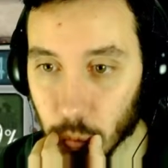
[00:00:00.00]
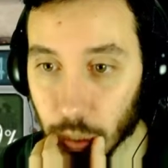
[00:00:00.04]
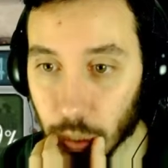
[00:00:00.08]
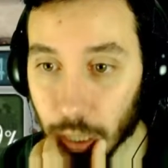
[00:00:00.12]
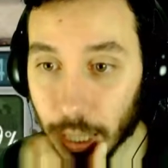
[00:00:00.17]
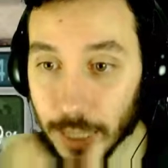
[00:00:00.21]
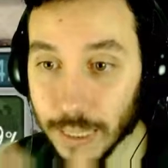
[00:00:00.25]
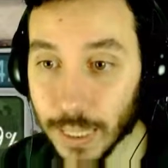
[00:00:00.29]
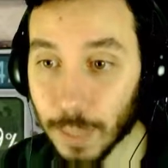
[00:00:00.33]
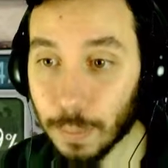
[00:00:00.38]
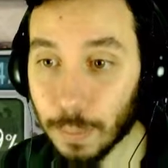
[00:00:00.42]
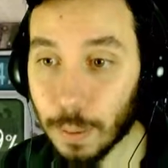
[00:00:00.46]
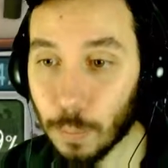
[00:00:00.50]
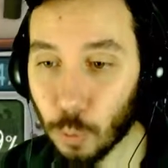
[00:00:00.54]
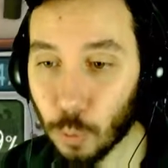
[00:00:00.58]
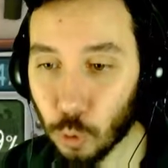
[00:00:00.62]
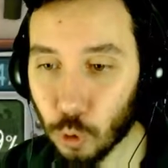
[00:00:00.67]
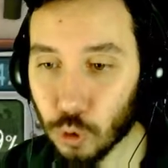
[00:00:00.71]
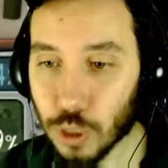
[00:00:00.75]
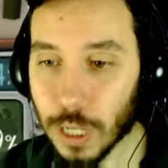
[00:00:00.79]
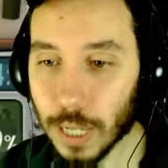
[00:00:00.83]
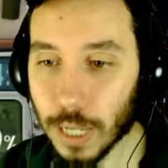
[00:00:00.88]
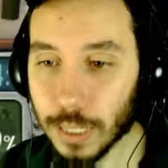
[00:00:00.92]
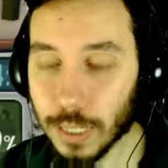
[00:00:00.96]
Ha tamam
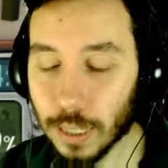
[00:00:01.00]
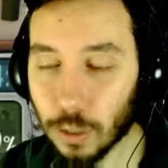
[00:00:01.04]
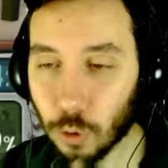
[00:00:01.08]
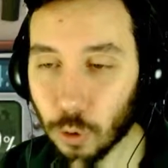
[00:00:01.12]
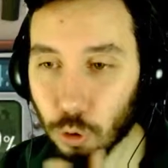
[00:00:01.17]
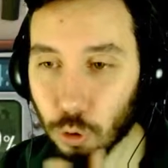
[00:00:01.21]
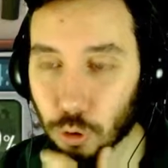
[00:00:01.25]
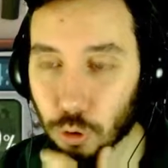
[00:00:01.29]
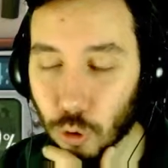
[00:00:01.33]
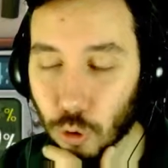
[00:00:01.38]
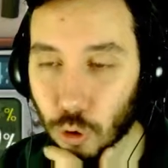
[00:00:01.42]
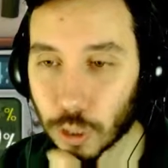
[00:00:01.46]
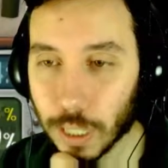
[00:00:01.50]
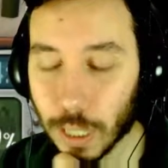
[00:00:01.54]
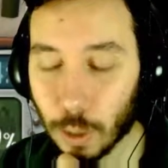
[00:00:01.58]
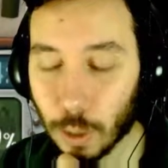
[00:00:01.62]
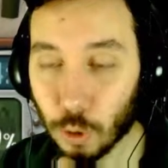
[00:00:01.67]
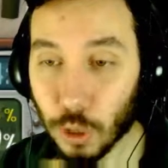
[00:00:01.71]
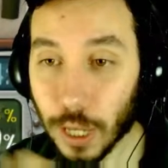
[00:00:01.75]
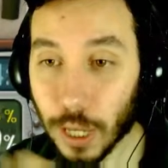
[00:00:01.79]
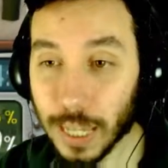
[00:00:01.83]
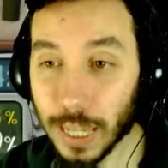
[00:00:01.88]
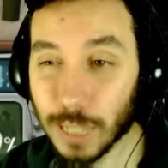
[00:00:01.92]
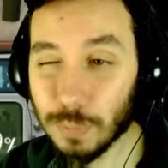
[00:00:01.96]
o zaten oldu okey.
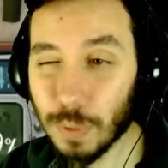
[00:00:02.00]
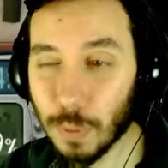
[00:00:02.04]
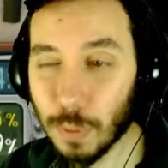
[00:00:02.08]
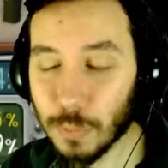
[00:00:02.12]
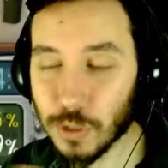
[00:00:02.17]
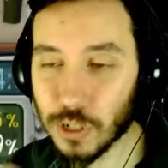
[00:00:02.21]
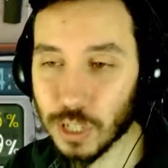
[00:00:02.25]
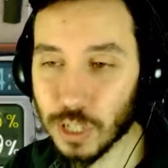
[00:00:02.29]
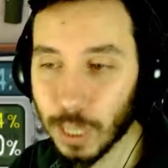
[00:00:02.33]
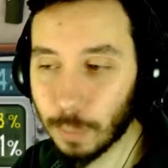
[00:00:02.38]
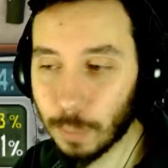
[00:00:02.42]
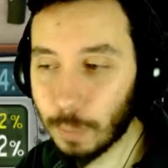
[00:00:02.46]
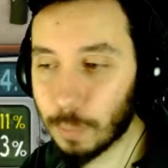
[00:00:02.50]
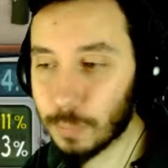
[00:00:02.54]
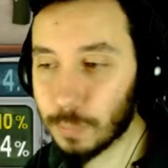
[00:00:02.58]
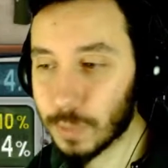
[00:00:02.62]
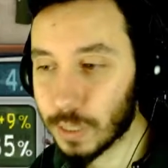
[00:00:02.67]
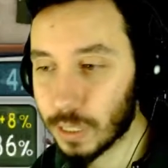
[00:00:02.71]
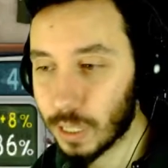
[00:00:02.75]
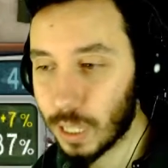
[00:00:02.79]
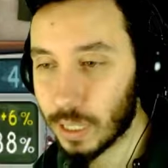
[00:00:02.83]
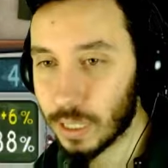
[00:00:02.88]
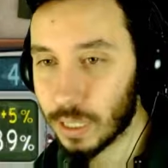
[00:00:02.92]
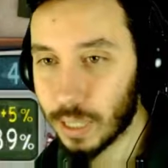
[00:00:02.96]
Oraya gitmemiş tamam.
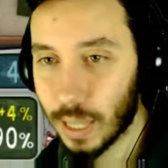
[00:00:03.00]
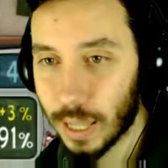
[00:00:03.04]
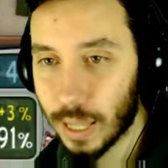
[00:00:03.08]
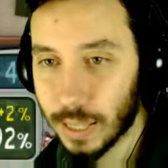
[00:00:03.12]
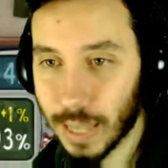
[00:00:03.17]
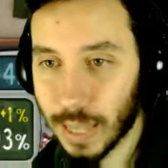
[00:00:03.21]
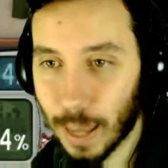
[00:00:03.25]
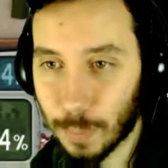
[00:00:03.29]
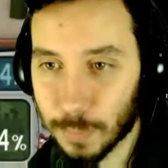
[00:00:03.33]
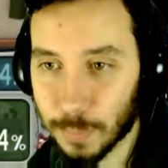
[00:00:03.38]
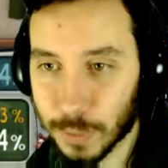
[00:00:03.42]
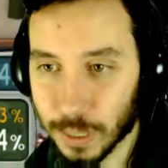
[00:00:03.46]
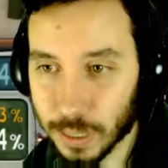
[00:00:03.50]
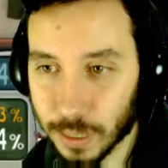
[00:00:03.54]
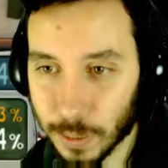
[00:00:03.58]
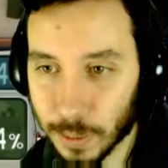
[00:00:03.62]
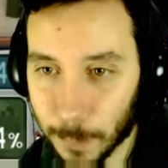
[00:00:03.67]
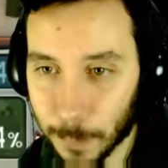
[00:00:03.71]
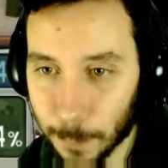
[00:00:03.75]
7'de 7 yaptık.